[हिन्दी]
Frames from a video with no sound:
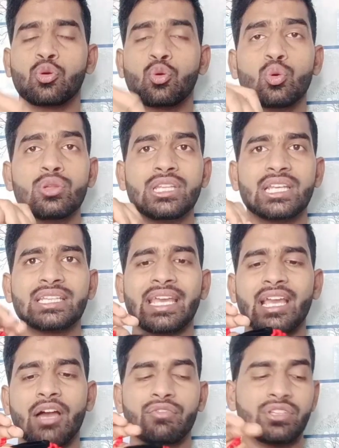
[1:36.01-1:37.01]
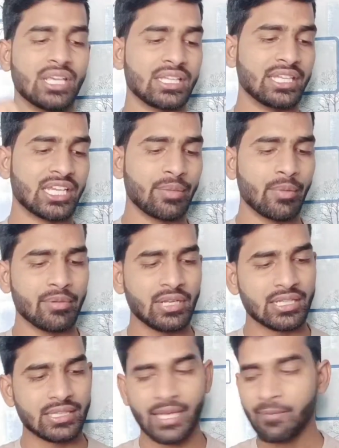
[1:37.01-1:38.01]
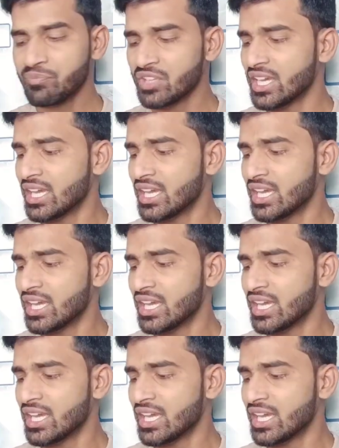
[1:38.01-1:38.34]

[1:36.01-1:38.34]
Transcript: कूल दिखता है काफ़ी सही दिखने में भी लगता है